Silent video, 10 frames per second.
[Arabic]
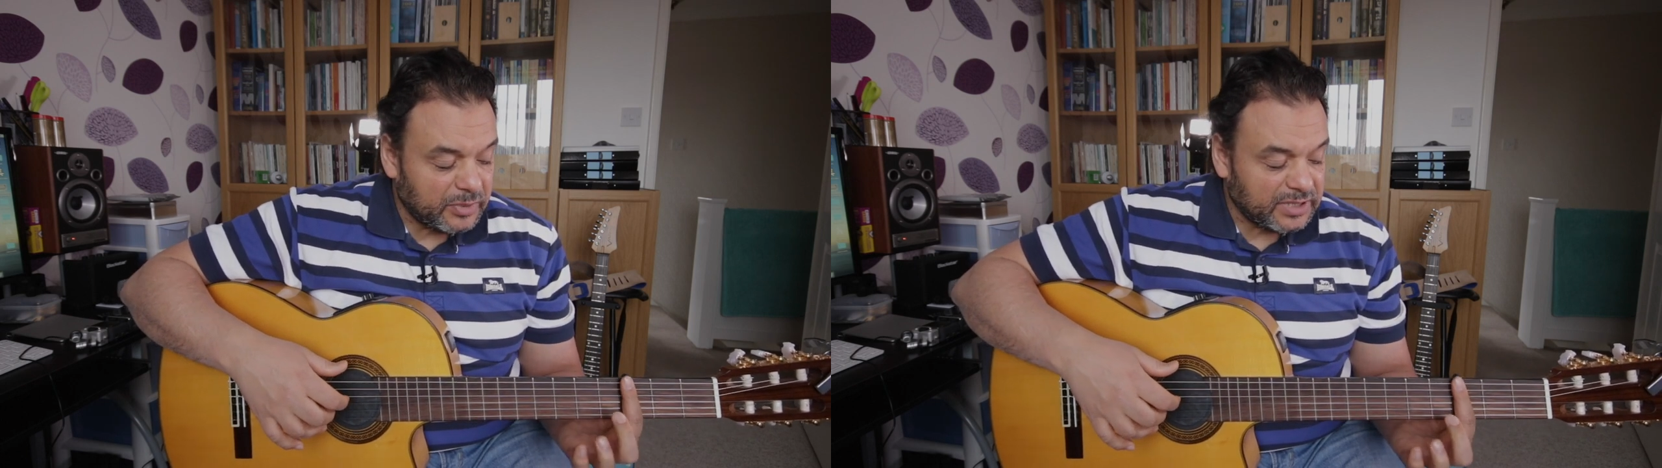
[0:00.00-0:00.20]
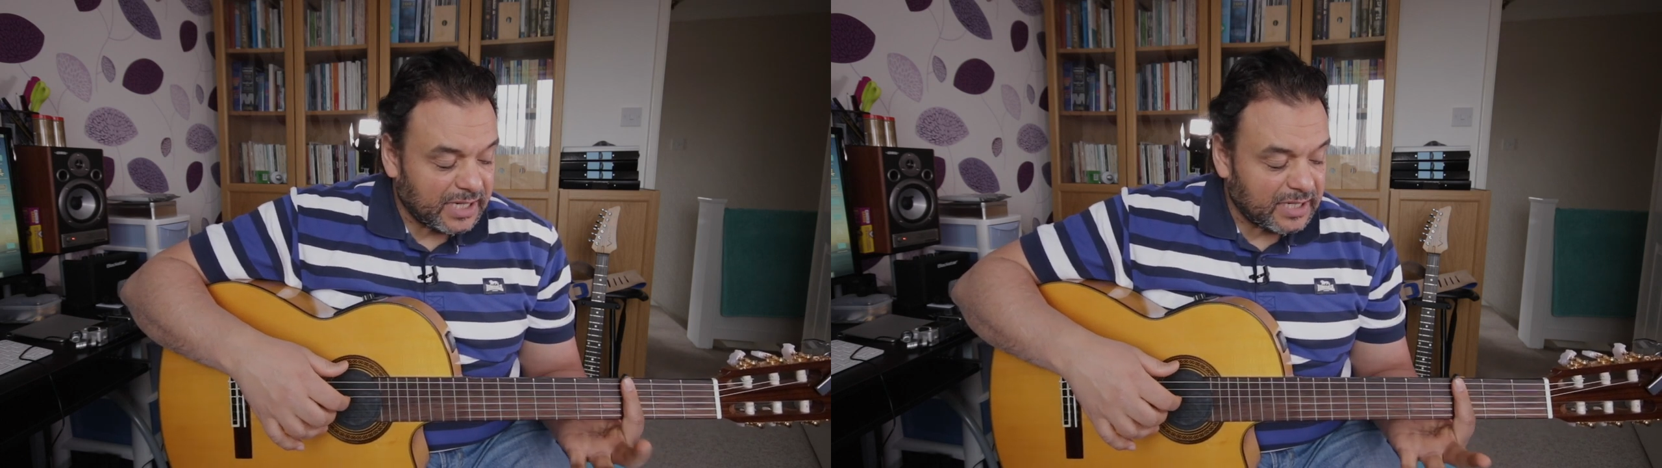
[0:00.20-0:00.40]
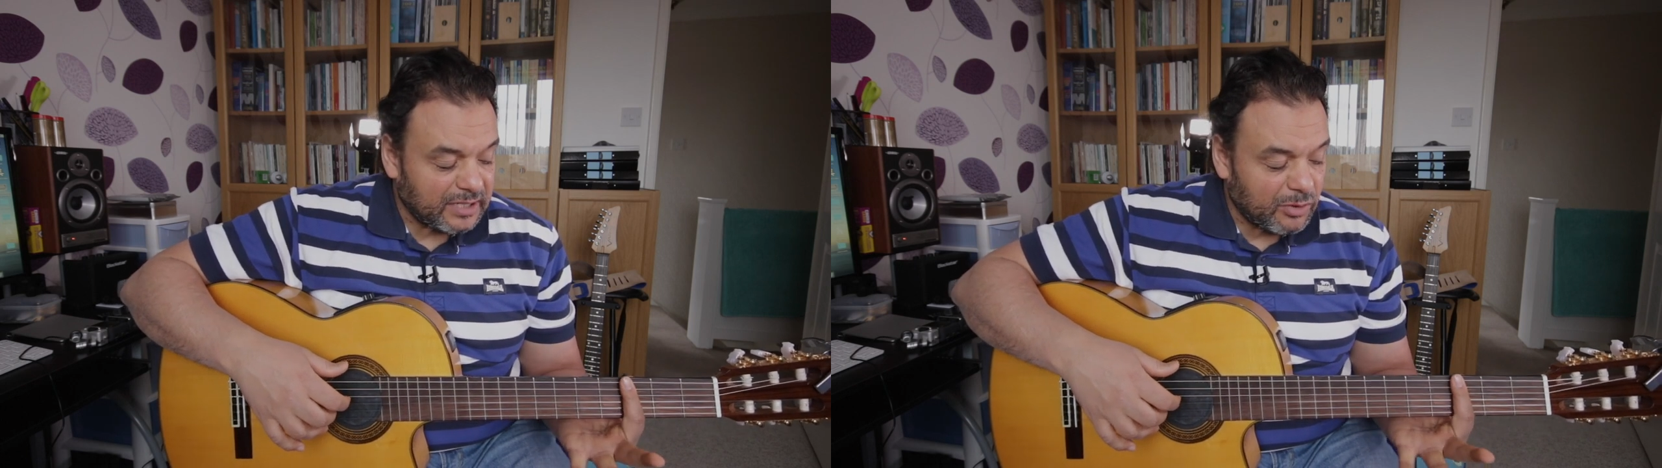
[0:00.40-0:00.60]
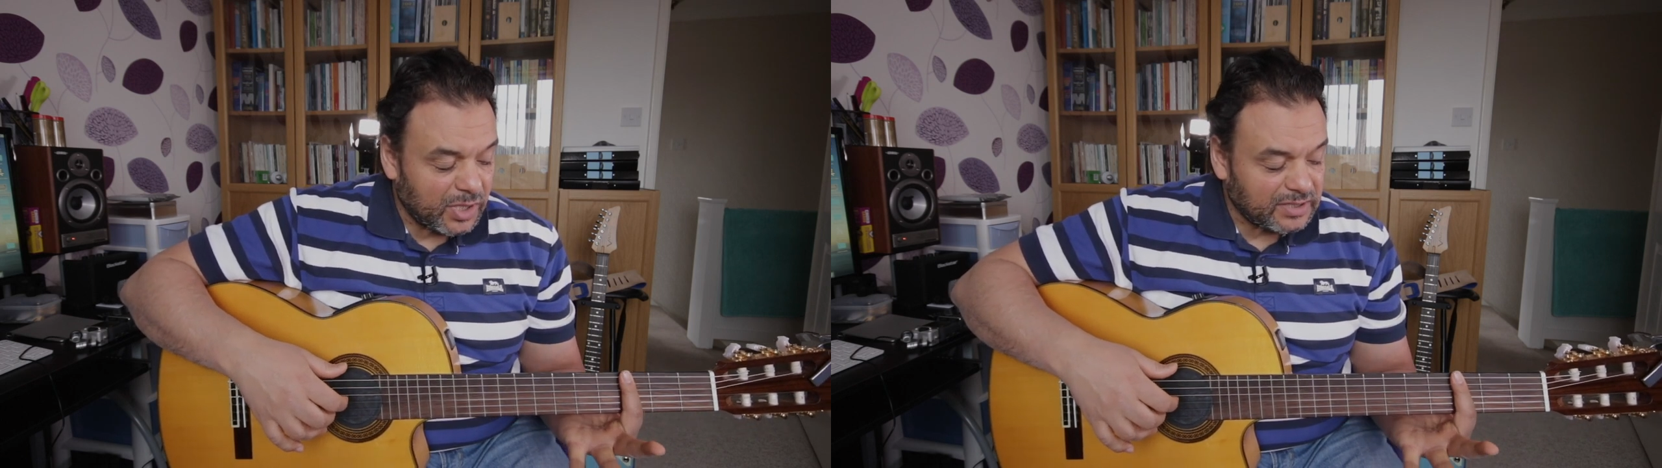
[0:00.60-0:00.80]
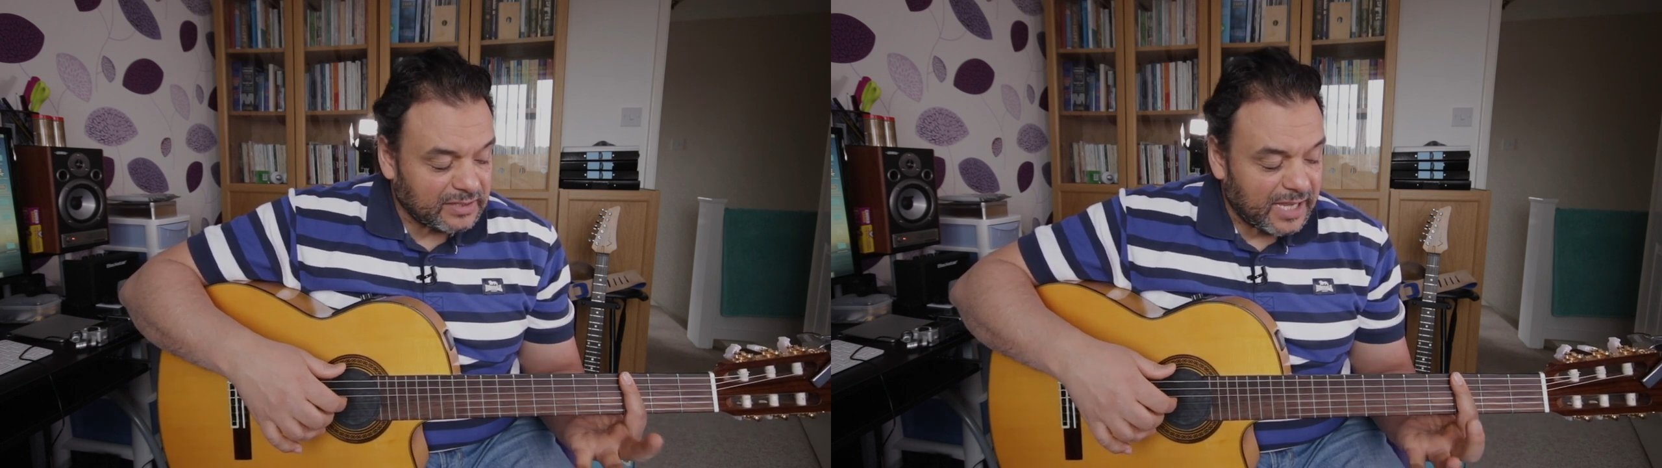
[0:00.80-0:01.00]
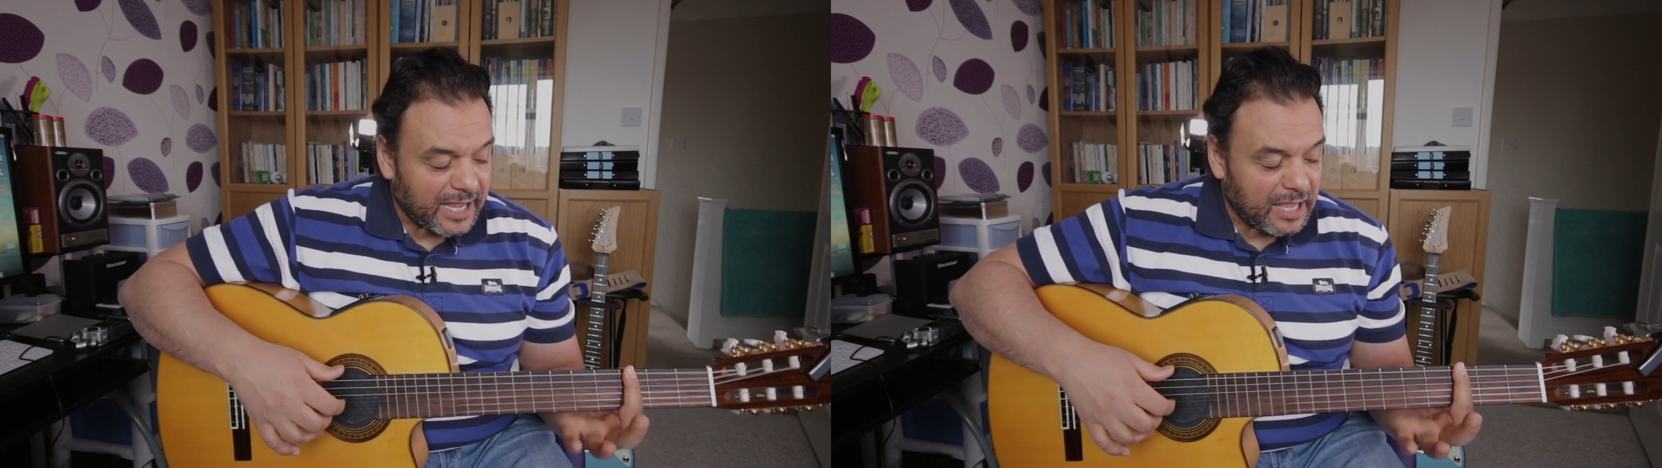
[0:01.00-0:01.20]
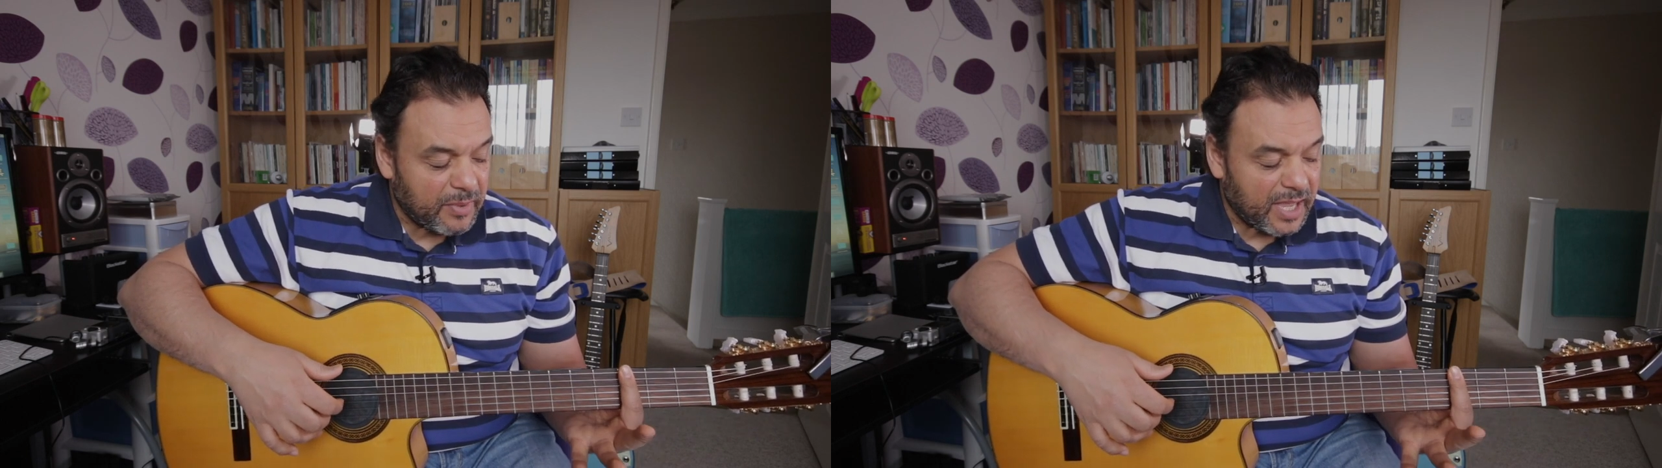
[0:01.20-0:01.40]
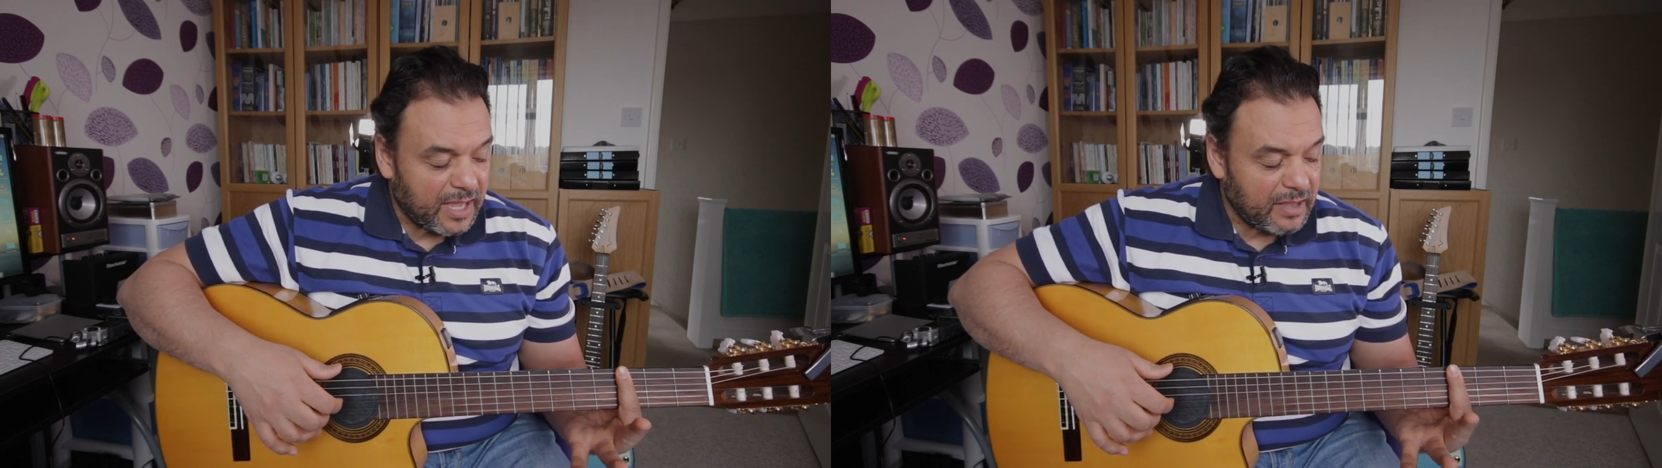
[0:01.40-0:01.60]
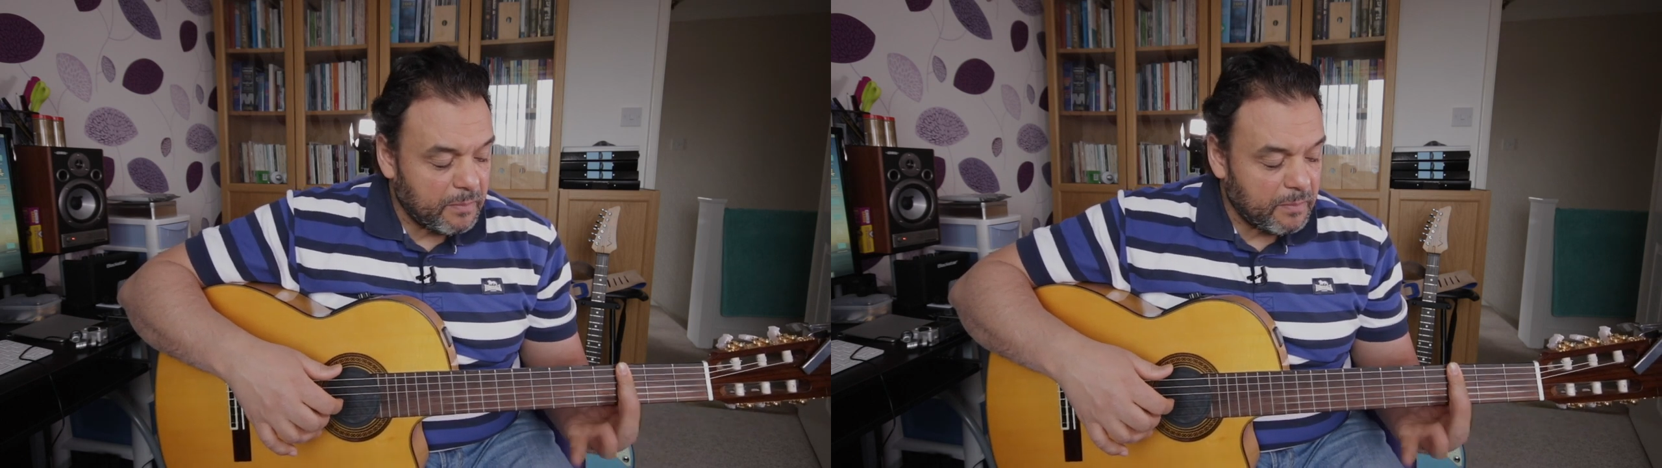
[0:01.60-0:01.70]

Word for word: بتاعنا دوت هيبقى